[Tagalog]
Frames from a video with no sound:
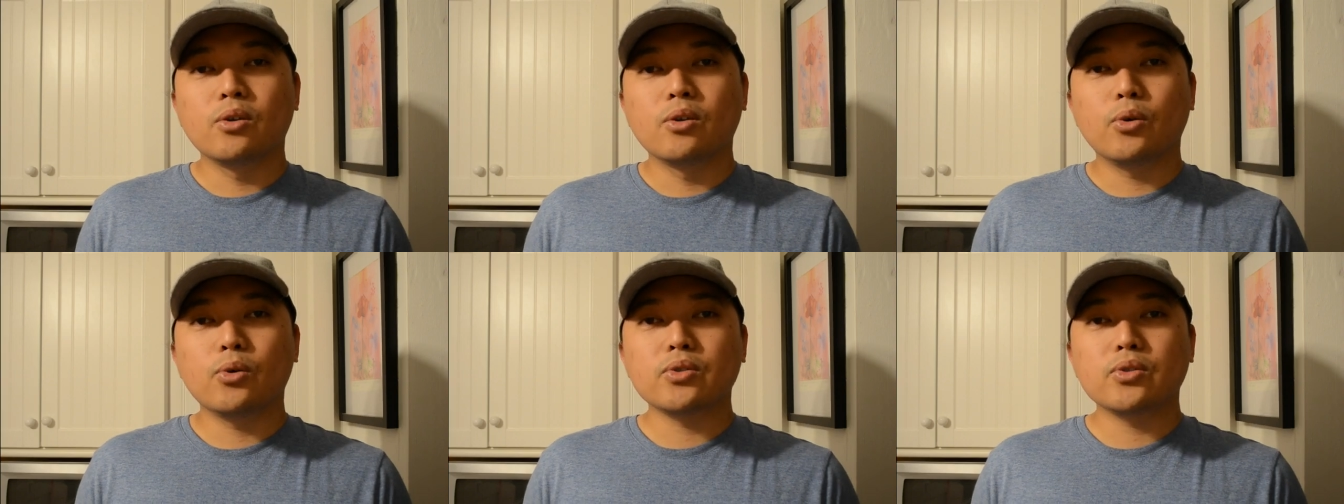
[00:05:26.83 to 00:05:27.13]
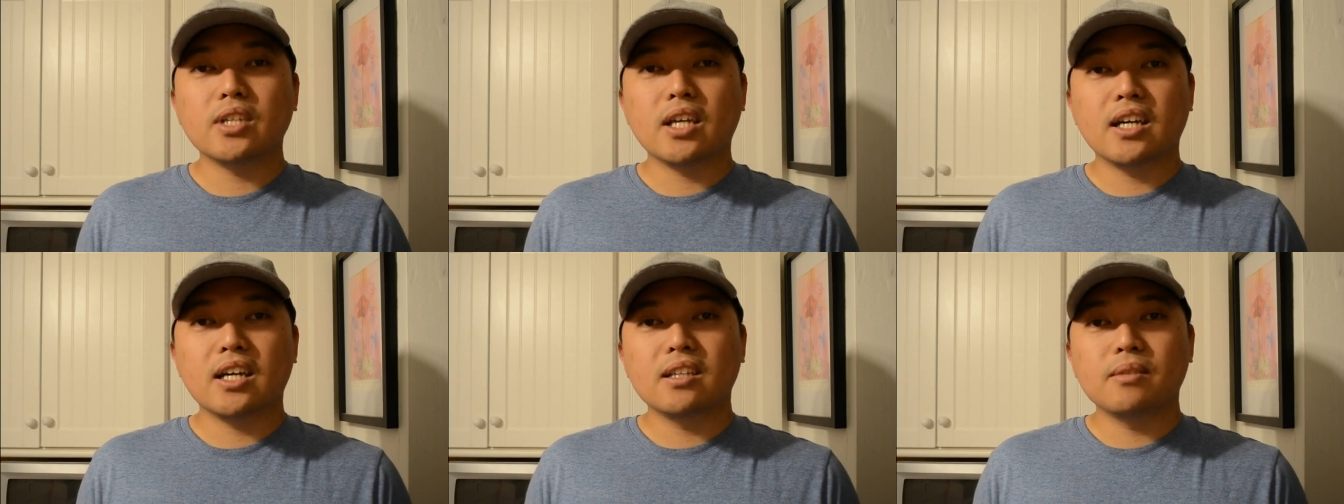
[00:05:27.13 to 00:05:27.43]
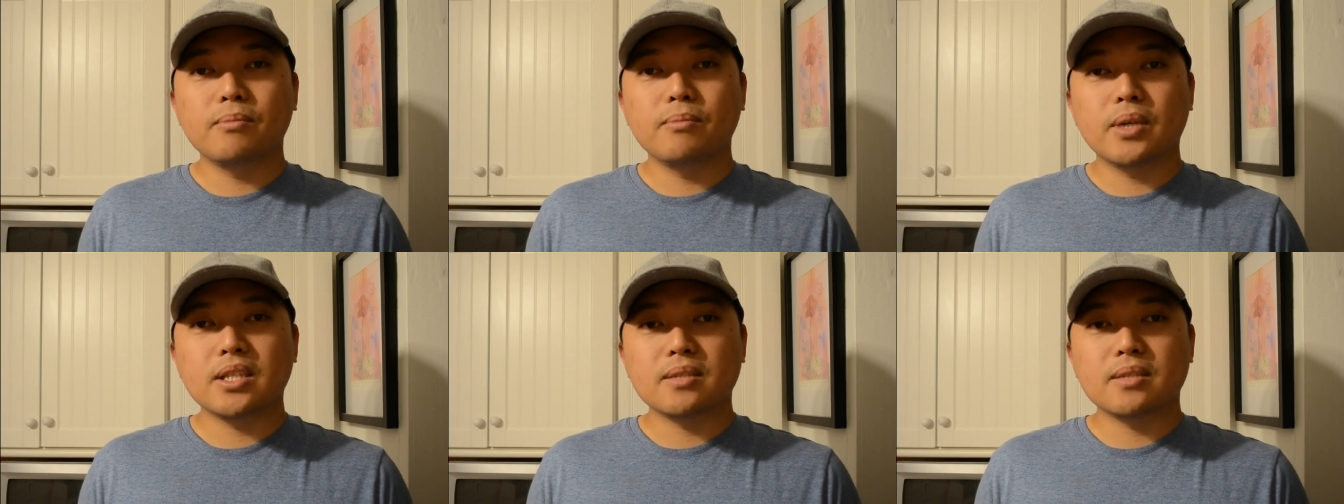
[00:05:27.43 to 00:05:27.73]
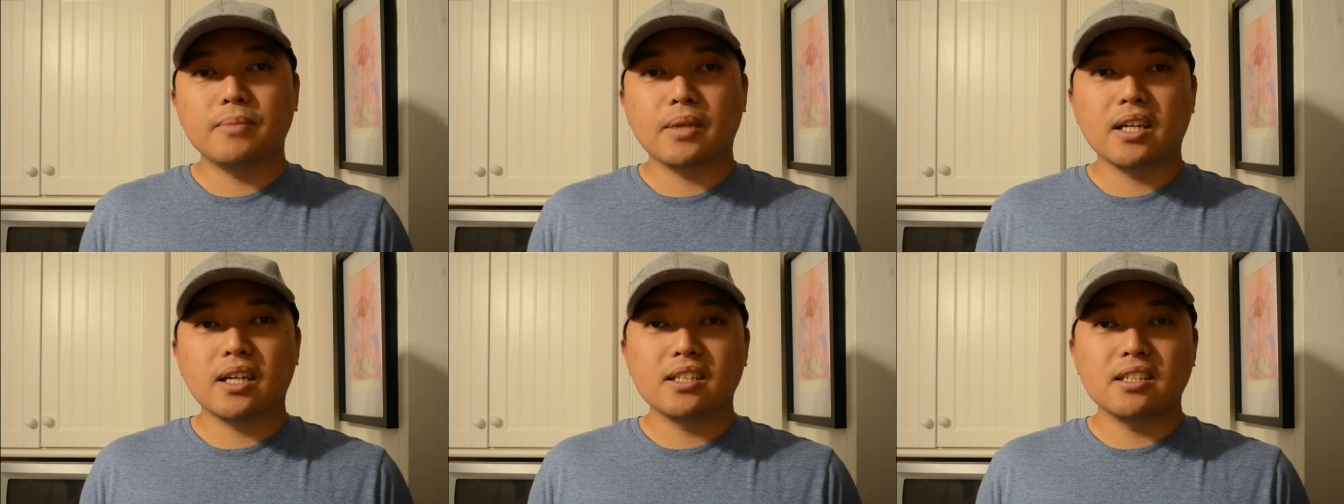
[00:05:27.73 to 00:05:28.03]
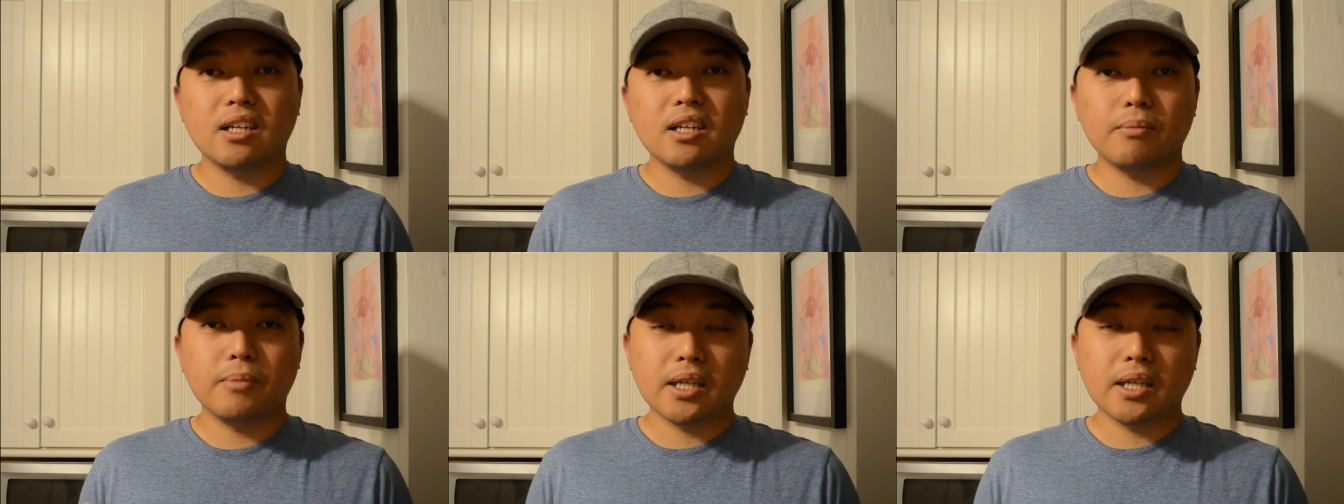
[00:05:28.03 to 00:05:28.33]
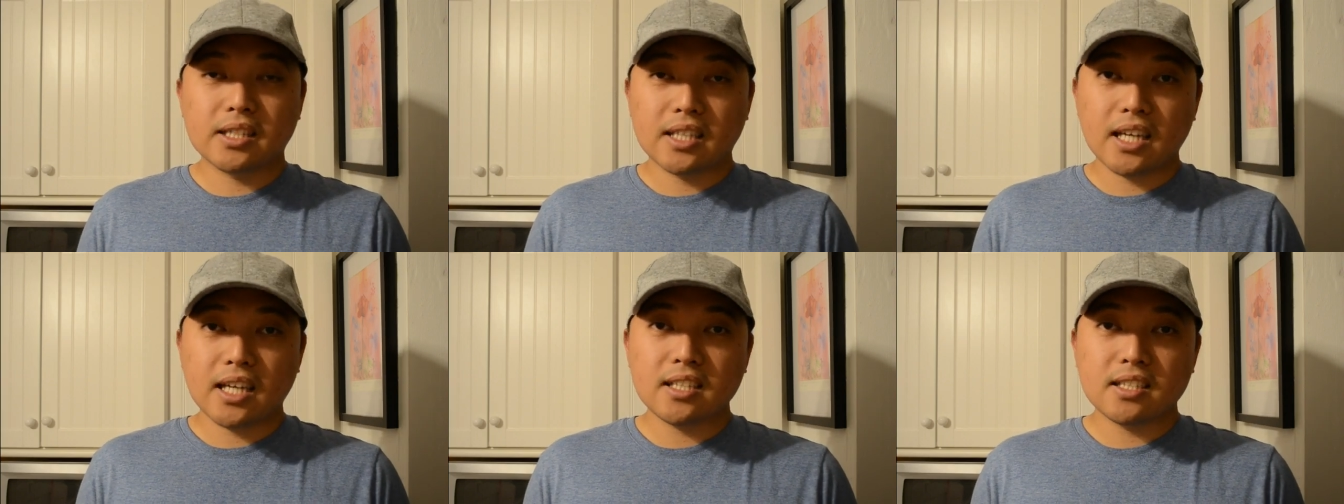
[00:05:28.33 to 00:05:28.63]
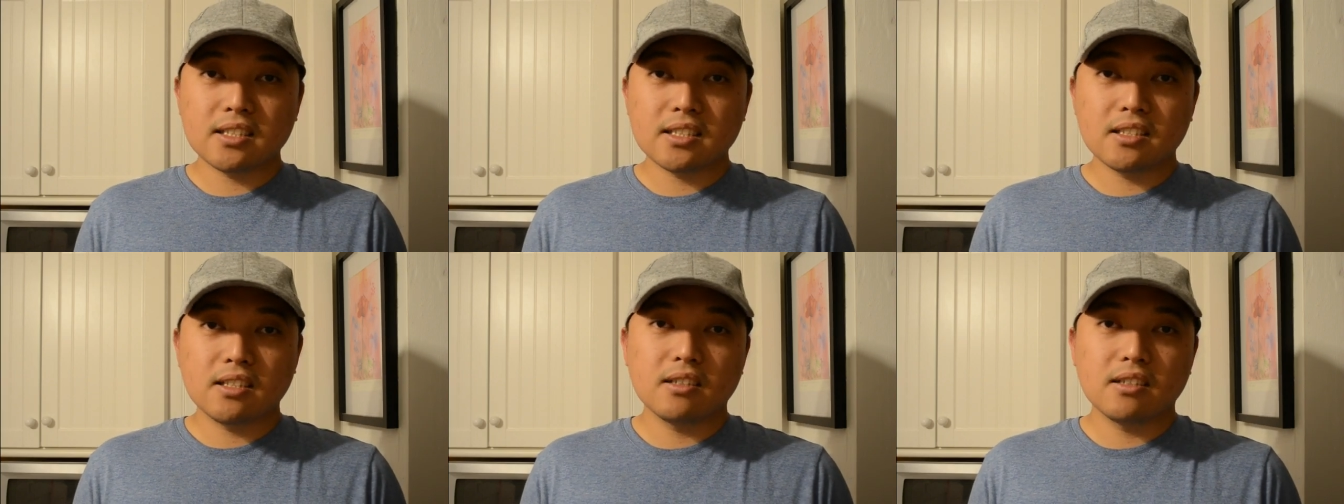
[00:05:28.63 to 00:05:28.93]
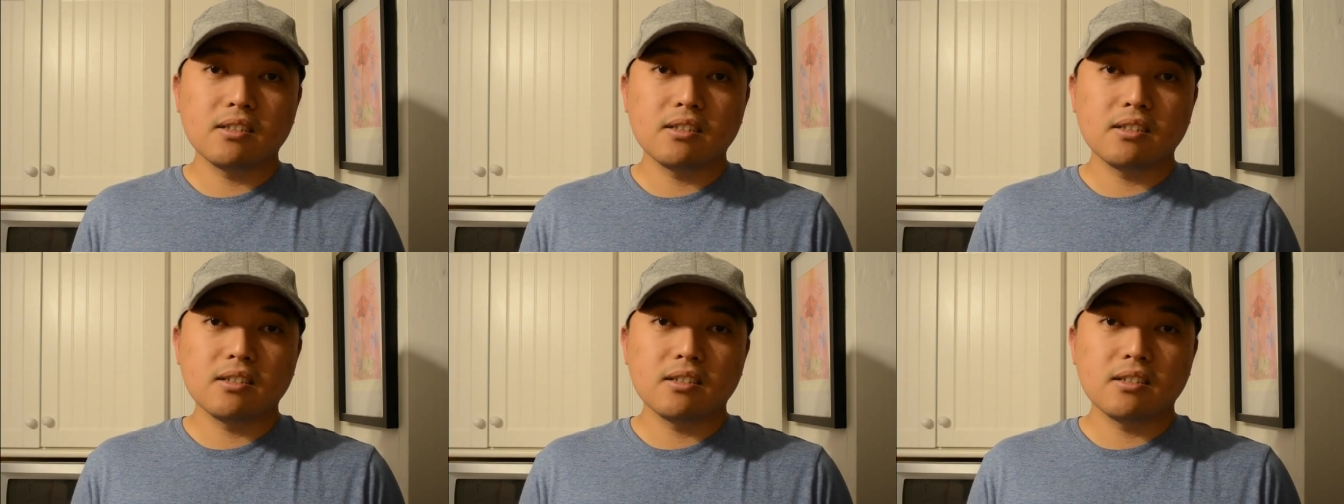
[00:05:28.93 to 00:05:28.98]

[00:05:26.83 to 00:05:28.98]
kung saan mas magandang mag-test,